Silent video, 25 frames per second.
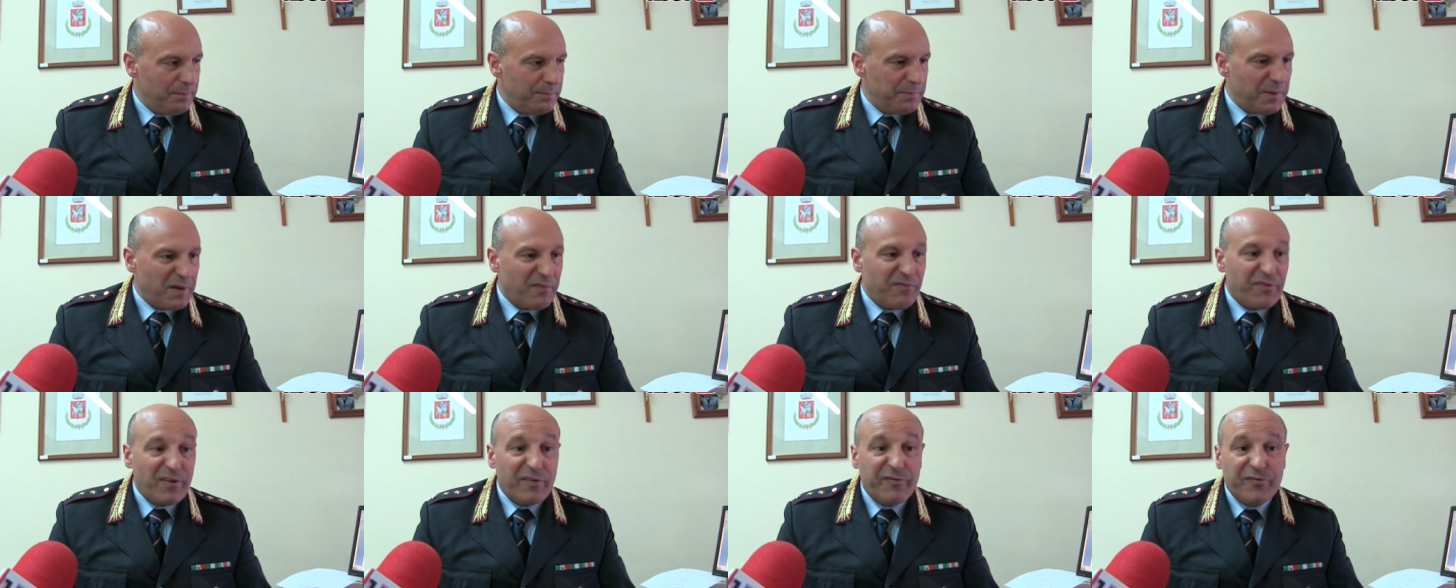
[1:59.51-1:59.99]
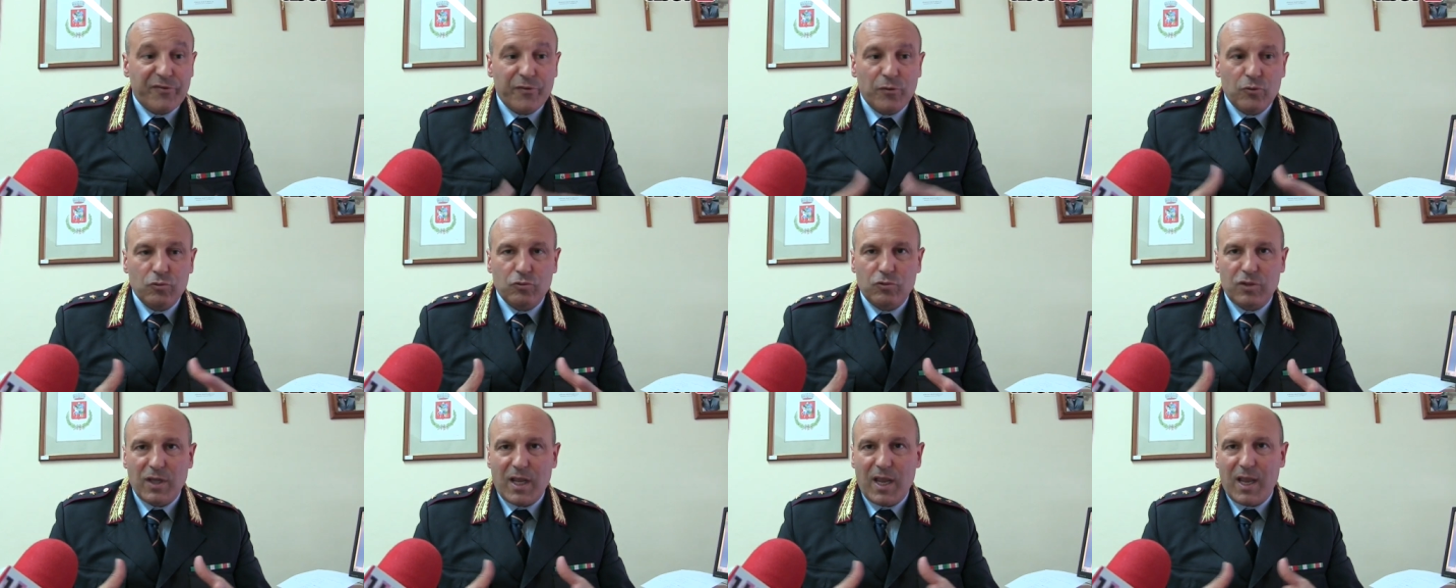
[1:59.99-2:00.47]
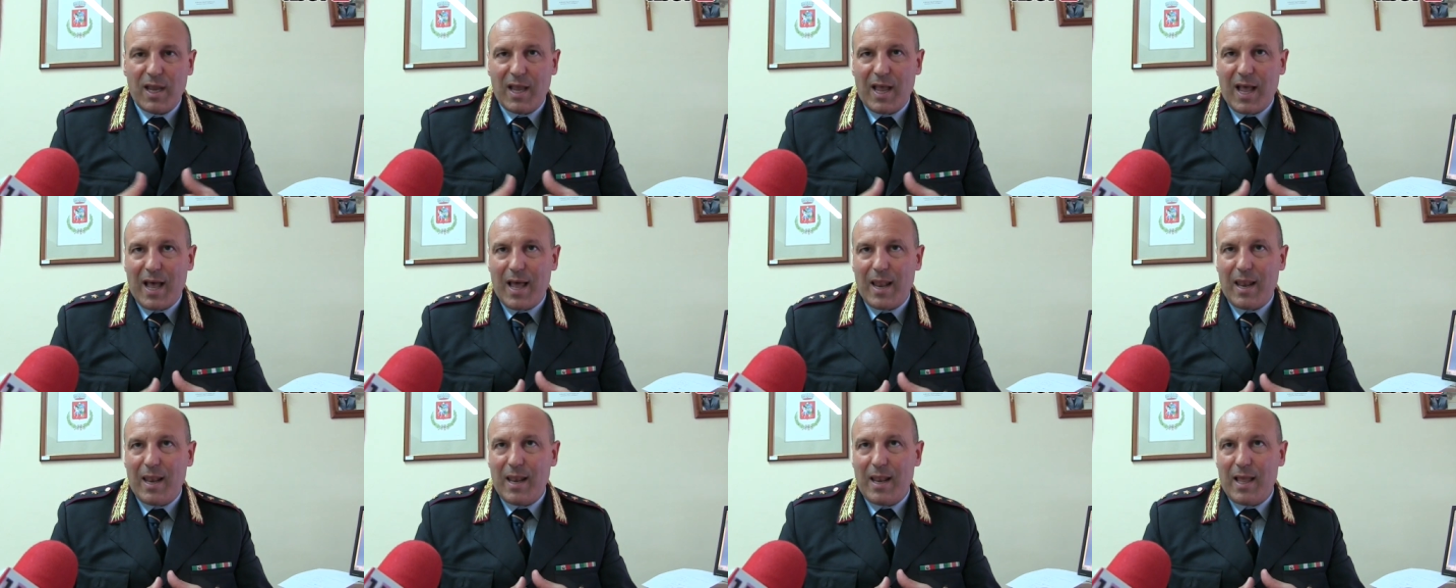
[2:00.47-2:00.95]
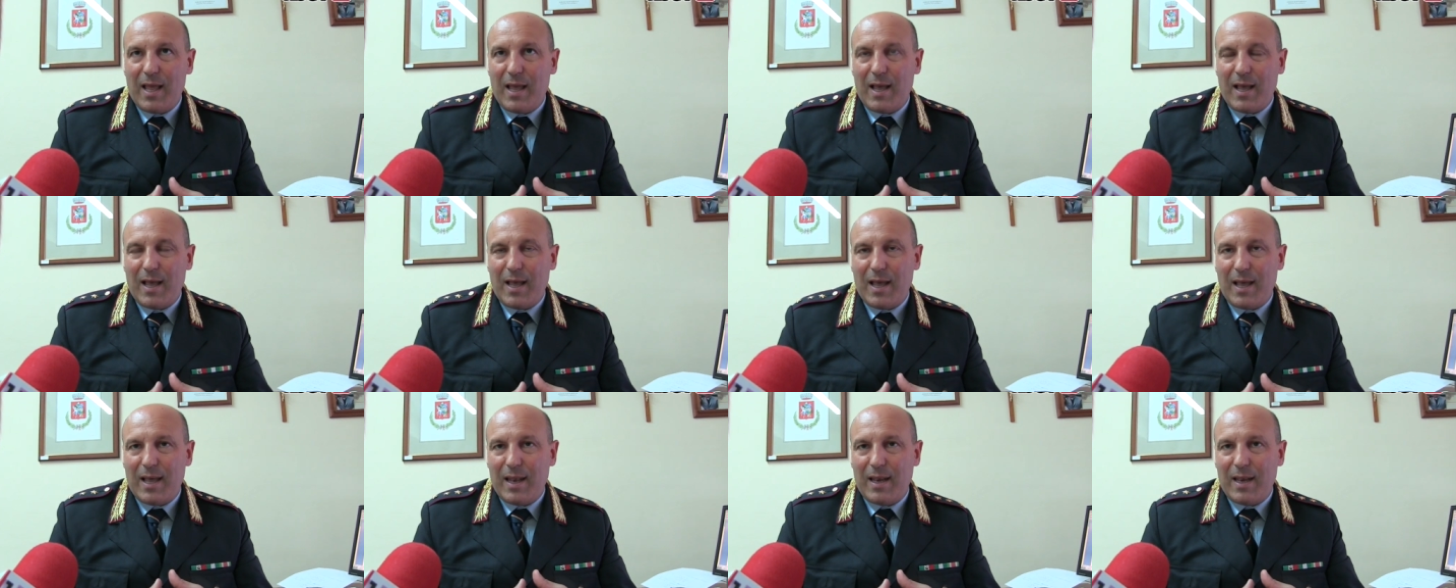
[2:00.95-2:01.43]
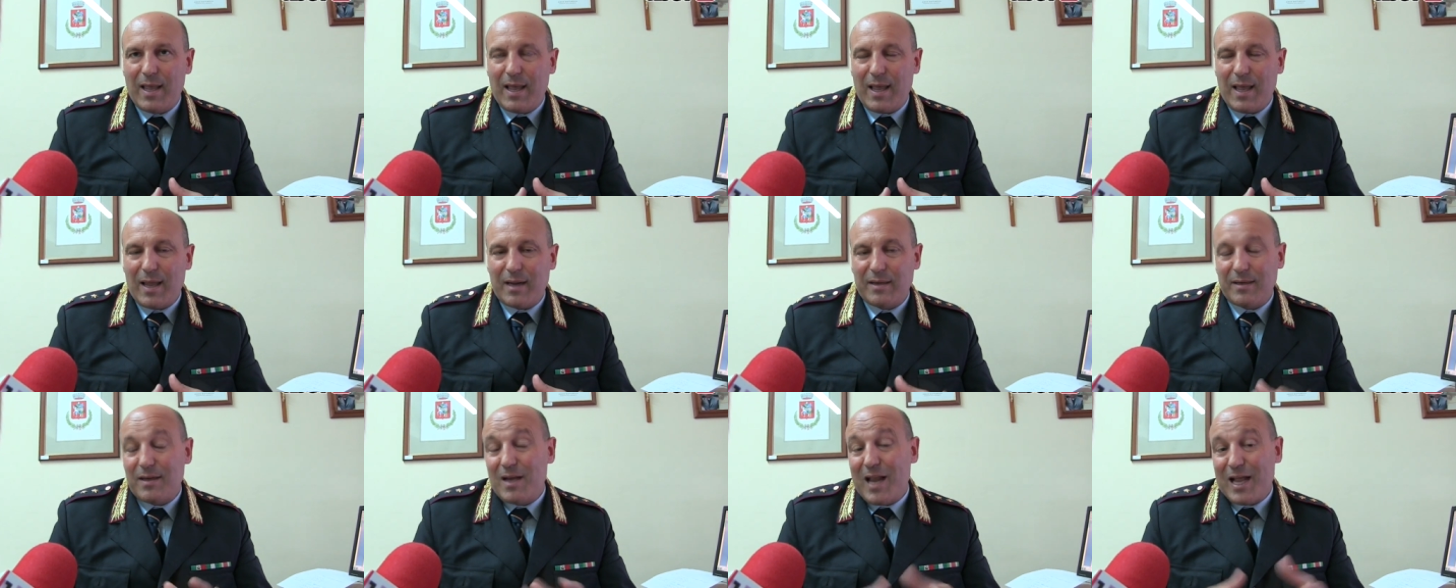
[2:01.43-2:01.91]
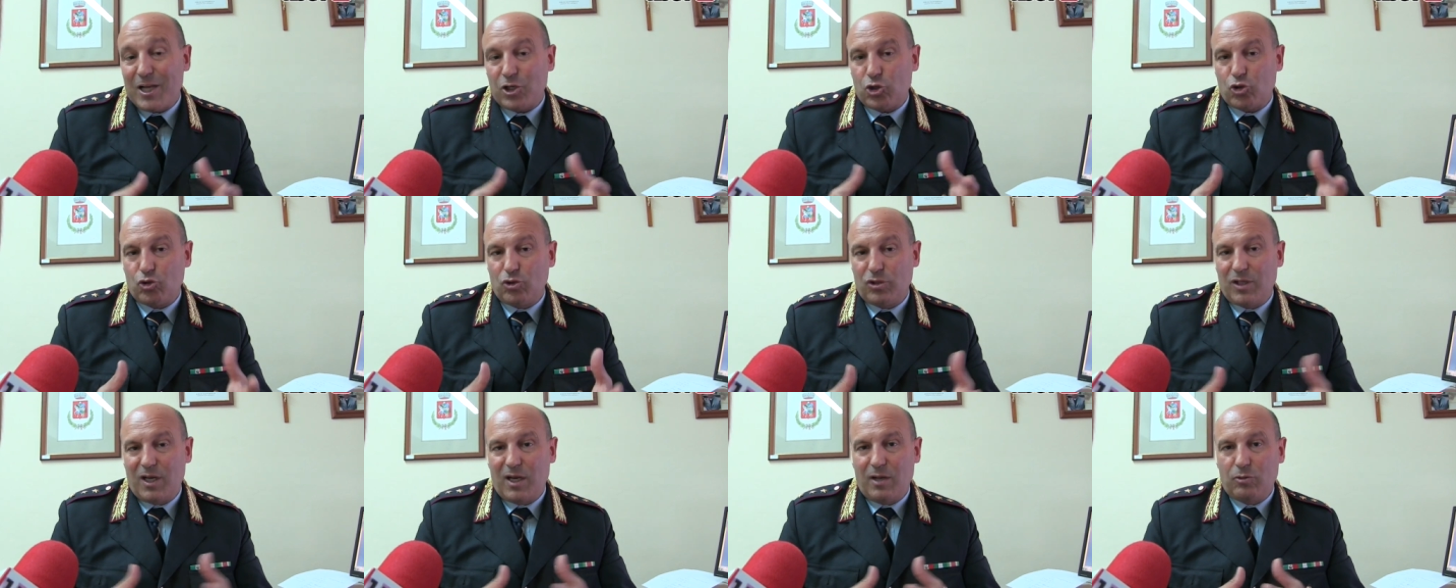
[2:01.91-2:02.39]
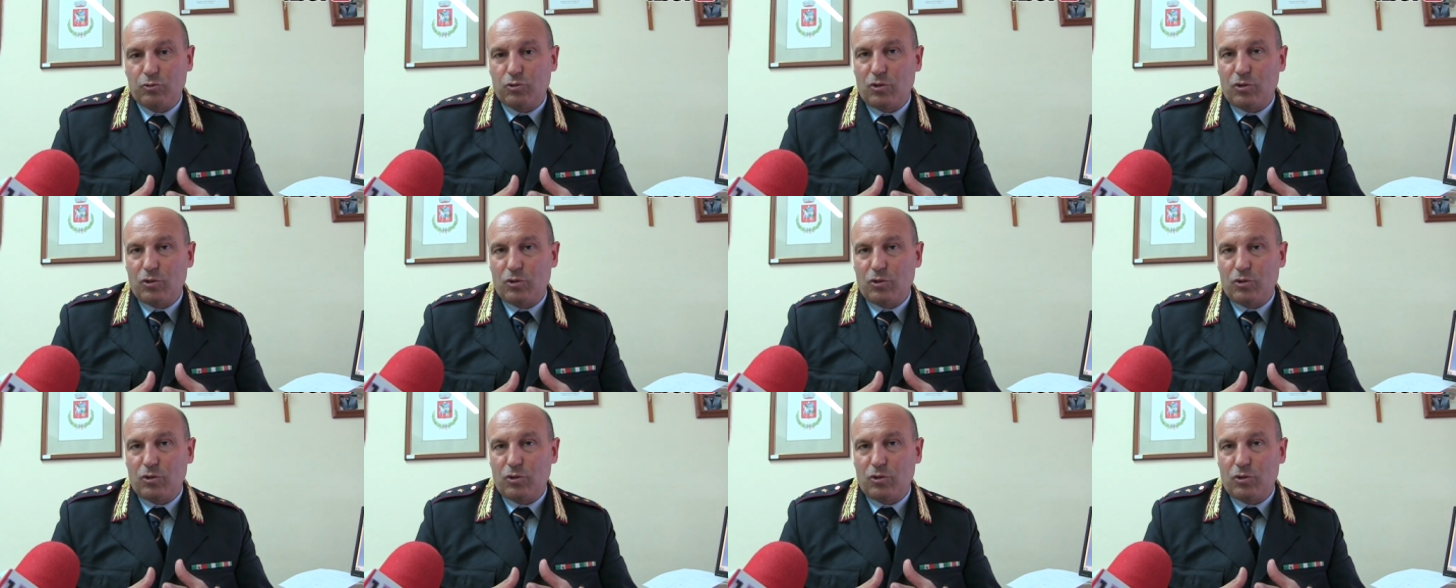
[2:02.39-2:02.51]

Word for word: per far fronte al, al, al rilascio delle